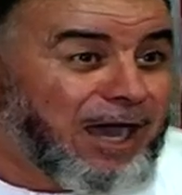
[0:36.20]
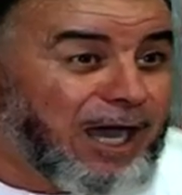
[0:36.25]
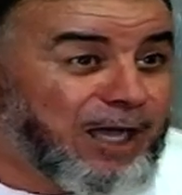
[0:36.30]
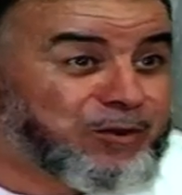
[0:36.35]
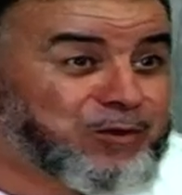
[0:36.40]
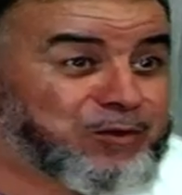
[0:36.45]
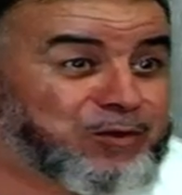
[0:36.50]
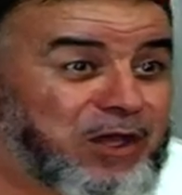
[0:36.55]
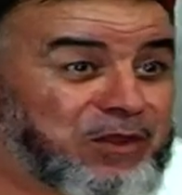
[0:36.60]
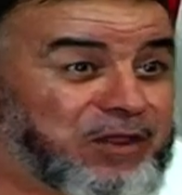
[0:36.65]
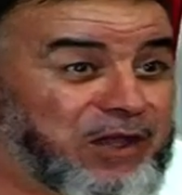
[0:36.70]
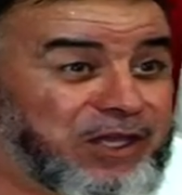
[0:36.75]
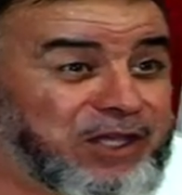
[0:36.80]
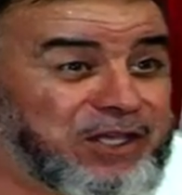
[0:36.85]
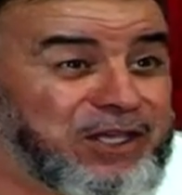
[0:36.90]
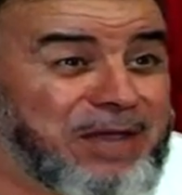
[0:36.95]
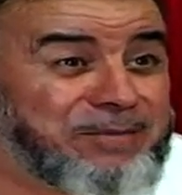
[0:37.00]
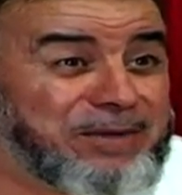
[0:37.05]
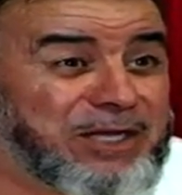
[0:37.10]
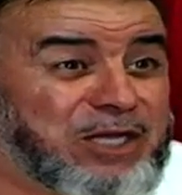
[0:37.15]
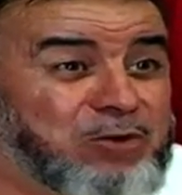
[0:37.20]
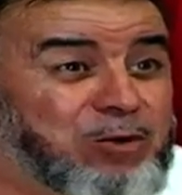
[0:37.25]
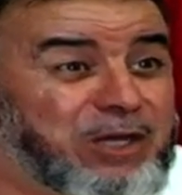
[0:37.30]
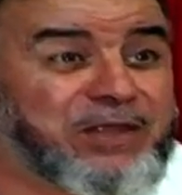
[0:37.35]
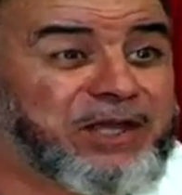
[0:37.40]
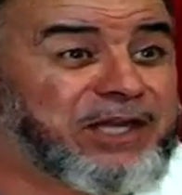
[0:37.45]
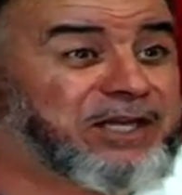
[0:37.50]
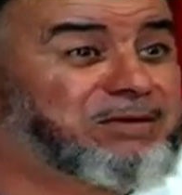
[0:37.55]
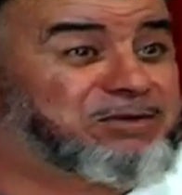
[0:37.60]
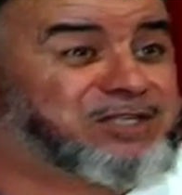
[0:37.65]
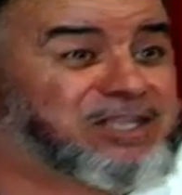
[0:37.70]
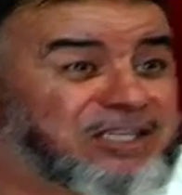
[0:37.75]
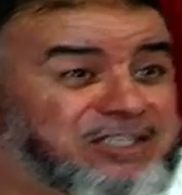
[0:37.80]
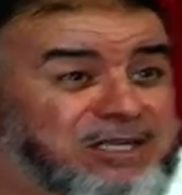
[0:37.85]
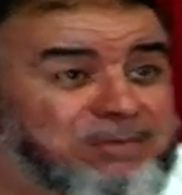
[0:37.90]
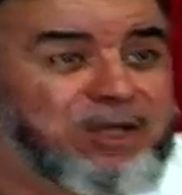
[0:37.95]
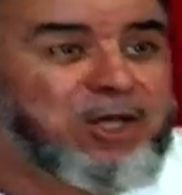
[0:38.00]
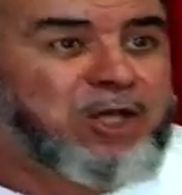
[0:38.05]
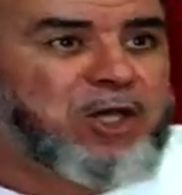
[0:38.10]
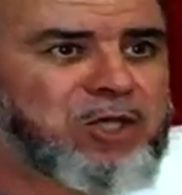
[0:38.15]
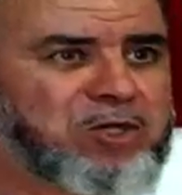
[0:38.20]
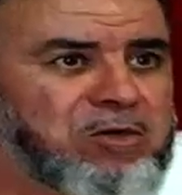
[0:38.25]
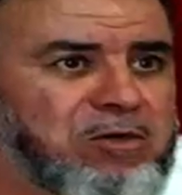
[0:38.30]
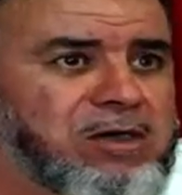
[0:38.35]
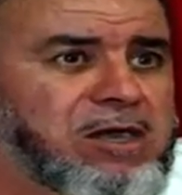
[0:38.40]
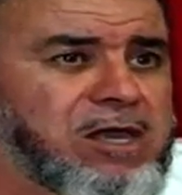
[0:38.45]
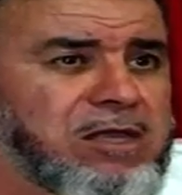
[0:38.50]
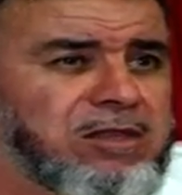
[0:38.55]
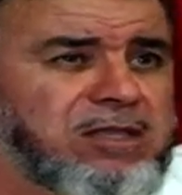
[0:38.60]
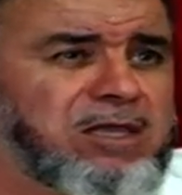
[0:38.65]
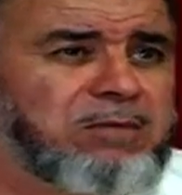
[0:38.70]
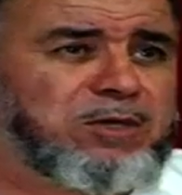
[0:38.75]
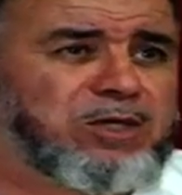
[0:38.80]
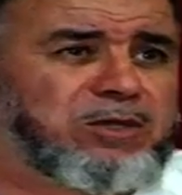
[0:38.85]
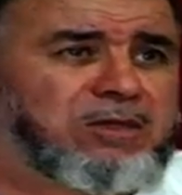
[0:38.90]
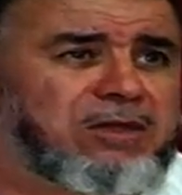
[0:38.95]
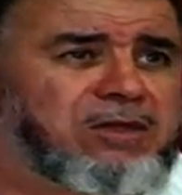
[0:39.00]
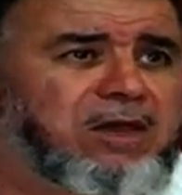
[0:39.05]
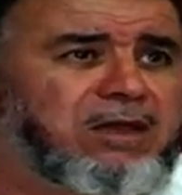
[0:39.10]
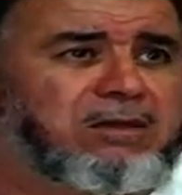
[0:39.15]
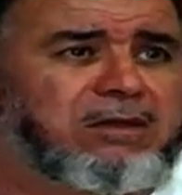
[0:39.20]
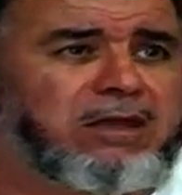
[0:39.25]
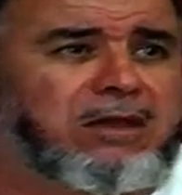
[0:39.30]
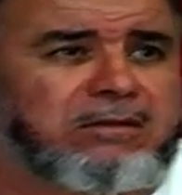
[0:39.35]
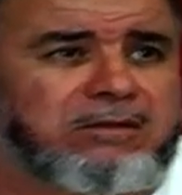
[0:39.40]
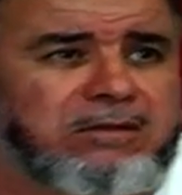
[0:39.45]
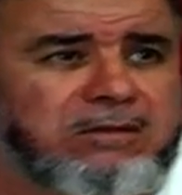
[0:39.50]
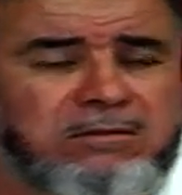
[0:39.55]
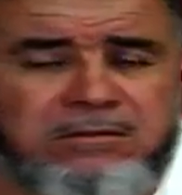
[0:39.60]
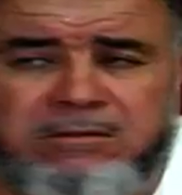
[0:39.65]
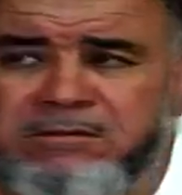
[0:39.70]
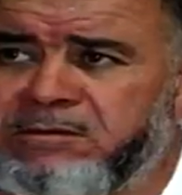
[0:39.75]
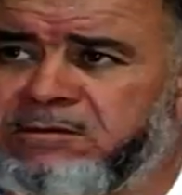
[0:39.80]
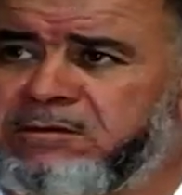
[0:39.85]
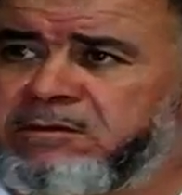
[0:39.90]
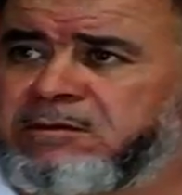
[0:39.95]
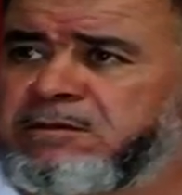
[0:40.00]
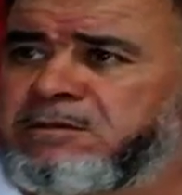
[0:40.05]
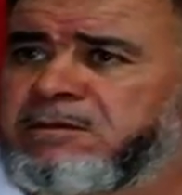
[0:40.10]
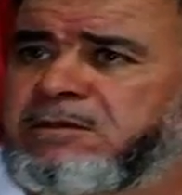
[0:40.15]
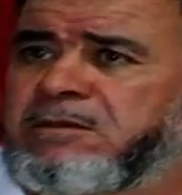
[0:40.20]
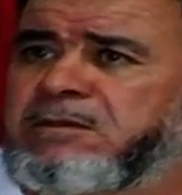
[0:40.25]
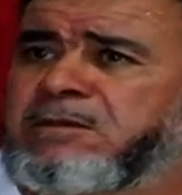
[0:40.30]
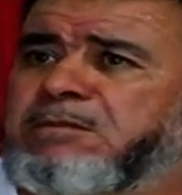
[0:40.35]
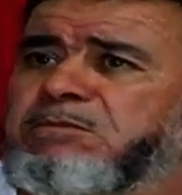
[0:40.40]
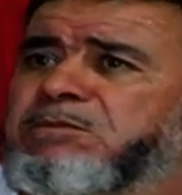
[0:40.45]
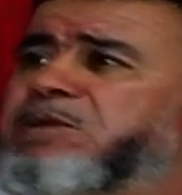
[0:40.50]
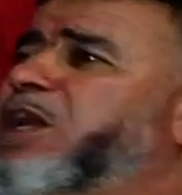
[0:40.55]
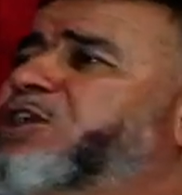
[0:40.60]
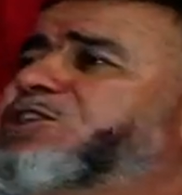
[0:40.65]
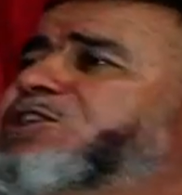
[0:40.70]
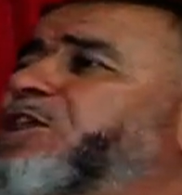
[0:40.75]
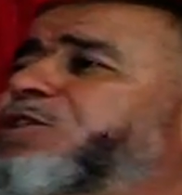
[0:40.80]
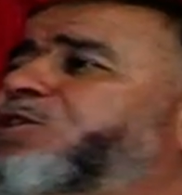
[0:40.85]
التضحيه من ولذلك النبي صلى الله عليه وسلم يقدم التضحيات من اجل